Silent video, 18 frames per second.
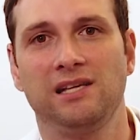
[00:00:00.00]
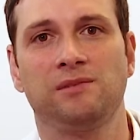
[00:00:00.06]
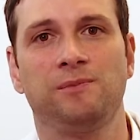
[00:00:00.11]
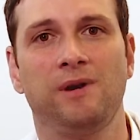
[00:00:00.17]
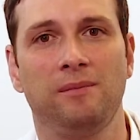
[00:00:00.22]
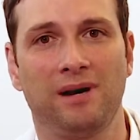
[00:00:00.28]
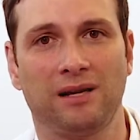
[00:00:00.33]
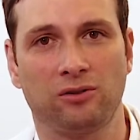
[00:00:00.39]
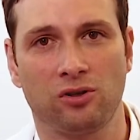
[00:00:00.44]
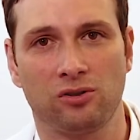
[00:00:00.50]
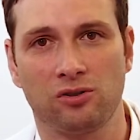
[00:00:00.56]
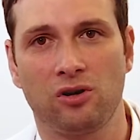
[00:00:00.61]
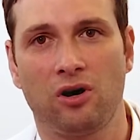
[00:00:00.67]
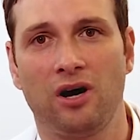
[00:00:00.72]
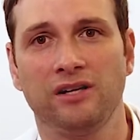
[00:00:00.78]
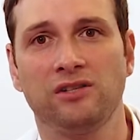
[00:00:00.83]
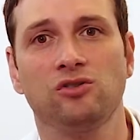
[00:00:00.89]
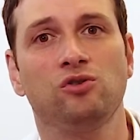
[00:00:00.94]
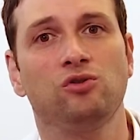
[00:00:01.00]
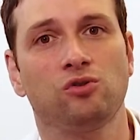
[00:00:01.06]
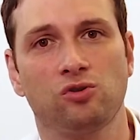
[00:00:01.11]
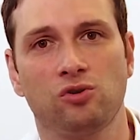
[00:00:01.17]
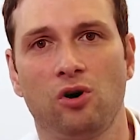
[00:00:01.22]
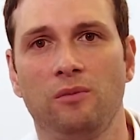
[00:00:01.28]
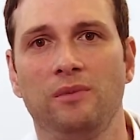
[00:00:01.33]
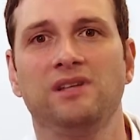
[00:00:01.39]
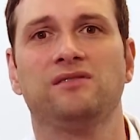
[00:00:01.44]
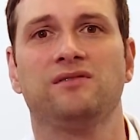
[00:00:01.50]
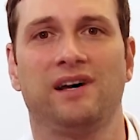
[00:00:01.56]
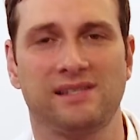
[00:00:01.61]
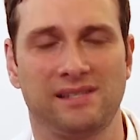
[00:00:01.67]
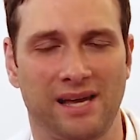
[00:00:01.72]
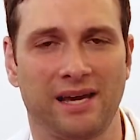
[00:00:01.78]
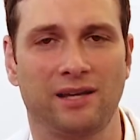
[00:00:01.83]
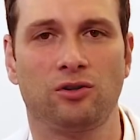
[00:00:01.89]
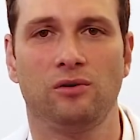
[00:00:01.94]
espermatozoides nos homens
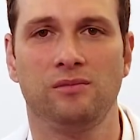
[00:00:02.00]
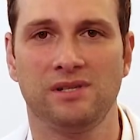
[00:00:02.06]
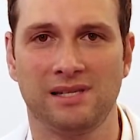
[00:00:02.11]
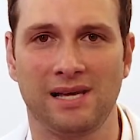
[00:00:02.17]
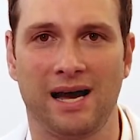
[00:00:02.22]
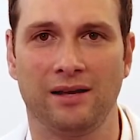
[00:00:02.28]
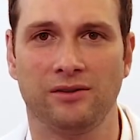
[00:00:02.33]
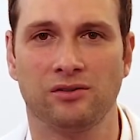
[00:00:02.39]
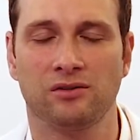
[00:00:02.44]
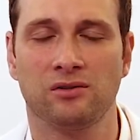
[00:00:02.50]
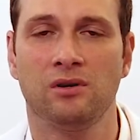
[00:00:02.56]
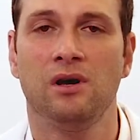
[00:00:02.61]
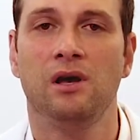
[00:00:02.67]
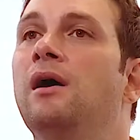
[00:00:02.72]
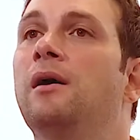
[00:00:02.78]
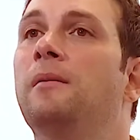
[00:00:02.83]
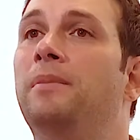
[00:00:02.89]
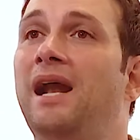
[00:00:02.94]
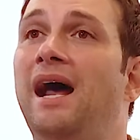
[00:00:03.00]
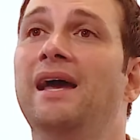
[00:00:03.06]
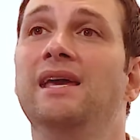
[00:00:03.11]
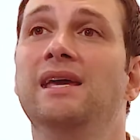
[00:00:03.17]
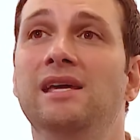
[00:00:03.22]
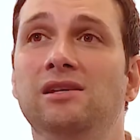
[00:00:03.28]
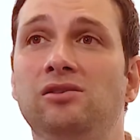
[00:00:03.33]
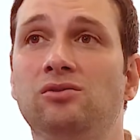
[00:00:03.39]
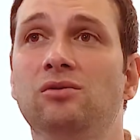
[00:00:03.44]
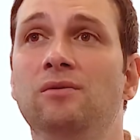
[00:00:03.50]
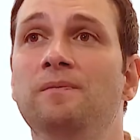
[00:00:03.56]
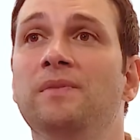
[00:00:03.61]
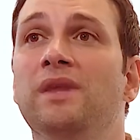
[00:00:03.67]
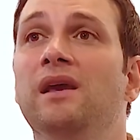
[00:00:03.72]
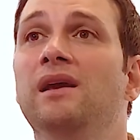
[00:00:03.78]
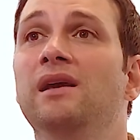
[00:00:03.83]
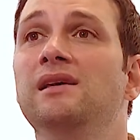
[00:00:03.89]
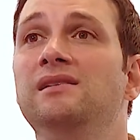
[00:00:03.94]
vasectomizados? Para isso,
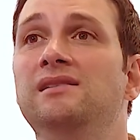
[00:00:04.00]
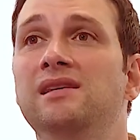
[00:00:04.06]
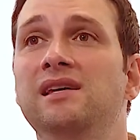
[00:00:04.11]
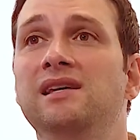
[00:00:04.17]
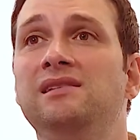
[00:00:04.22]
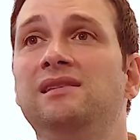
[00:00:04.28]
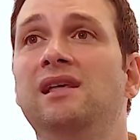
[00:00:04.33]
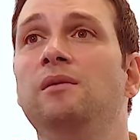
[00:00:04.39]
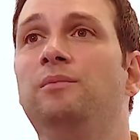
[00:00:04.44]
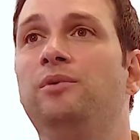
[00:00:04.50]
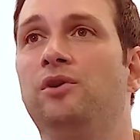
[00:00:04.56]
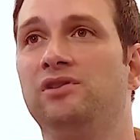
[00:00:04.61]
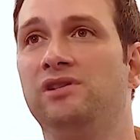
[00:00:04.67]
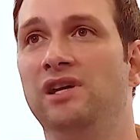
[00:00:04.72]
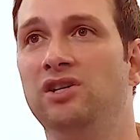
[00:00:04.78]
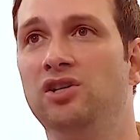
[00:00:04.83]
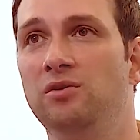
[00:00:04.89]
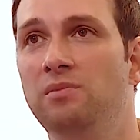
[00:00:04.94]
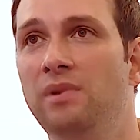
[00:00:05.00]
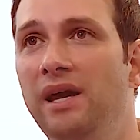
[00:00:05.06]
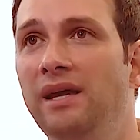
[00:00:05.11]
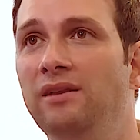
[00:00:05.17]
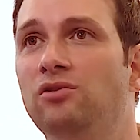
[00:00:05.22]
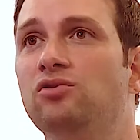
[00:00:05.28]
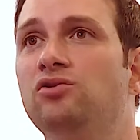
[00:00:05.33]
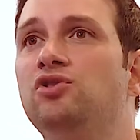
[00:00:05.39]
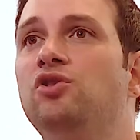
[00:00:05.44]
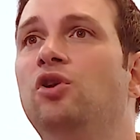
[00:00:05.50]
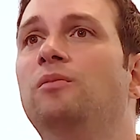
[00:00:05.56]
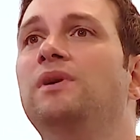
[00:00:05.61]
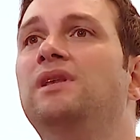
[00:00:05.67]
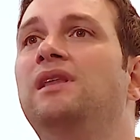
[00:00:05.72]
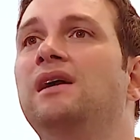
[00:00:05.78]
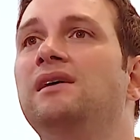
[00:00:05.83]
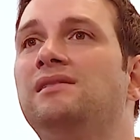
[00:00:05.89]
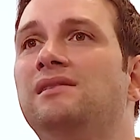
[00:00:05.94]
existem procedimentos de
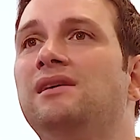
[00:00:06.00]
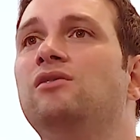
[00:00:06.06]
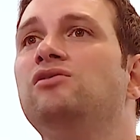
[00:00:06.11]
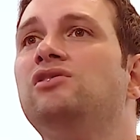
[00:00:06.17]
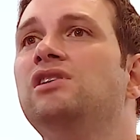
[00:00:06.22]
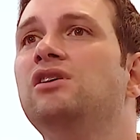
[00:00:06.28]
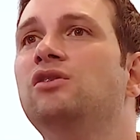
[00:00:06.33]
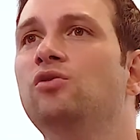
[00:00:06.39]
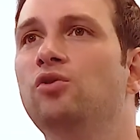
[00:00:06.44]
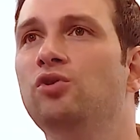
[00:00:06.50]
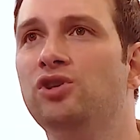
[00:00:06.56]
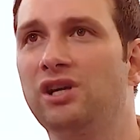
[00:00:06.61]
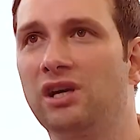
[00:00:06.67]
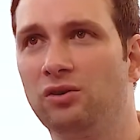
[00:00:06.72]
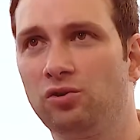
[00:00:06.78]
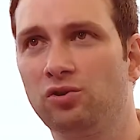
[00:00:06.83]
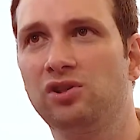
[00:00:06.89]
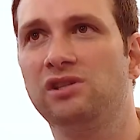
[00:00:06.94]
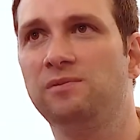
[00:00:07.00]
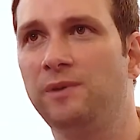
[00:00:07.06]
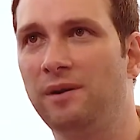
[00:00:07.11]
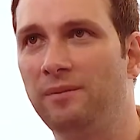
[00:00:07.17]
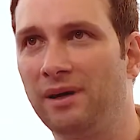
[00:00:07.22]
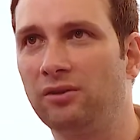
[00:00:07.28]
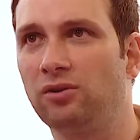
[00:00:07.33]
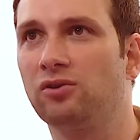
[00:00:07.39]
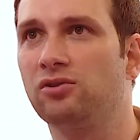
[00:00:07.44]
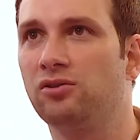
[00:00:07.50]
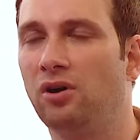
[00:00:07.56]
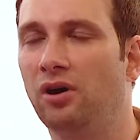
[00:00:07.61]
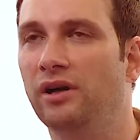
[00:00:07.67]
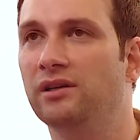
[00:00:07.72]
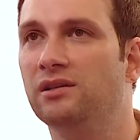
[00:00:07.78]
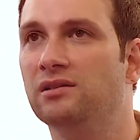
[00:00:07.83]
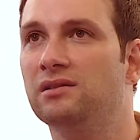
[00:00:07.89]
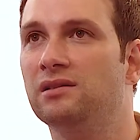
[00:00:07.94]
obtenção cirúrgica dos
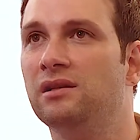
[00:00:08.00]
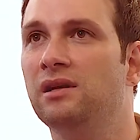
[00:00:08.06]
espermatozoides.